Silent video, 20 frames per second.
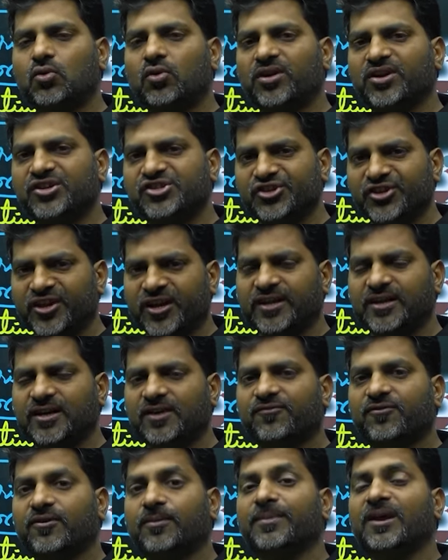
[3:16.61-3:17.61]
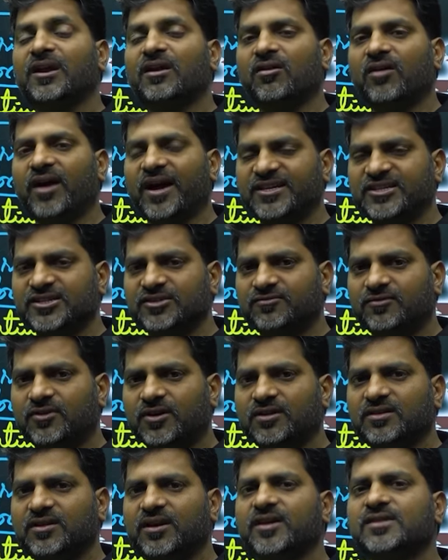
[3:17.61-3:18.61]
ఒరిజినేటెడ్ ఫ్రమ్ ఎ లాటిన్
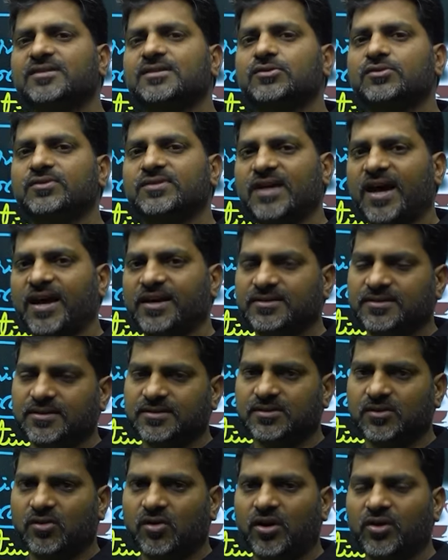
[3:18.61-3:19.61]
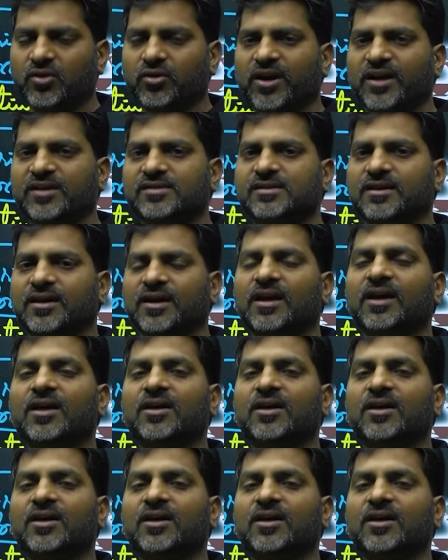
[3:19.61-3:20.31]
వర్డ్ దట్ ఈస్ సొసైటస్ ఆర్ యూ కెన్ సే